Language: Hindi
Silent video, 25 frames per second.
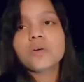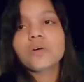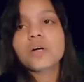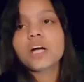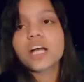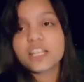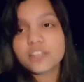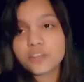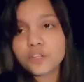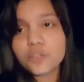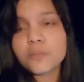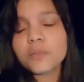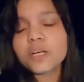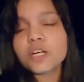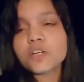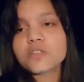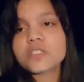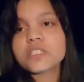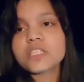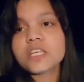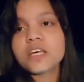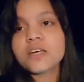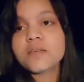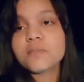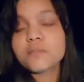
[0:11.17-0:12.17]
करती हूँ मैं
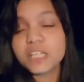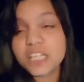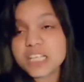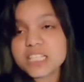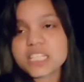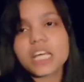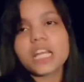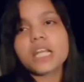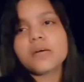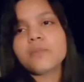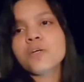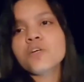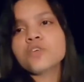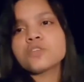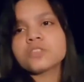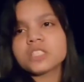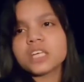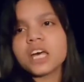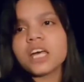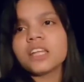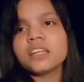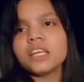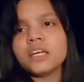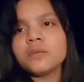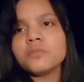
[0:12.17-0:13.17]
गुस्सा नहीं जरा भी
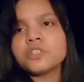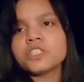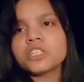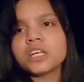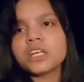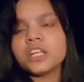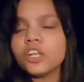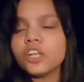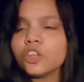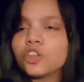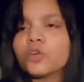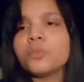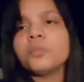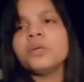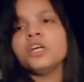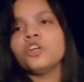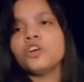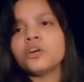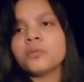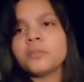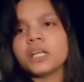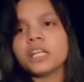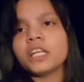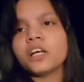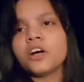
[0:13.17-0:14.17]
गुस्सा आता है मुझे नहीं तुम ही
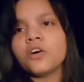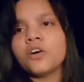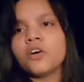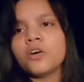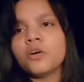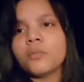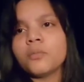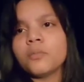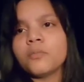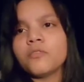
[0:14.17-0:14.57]
लोग बताओ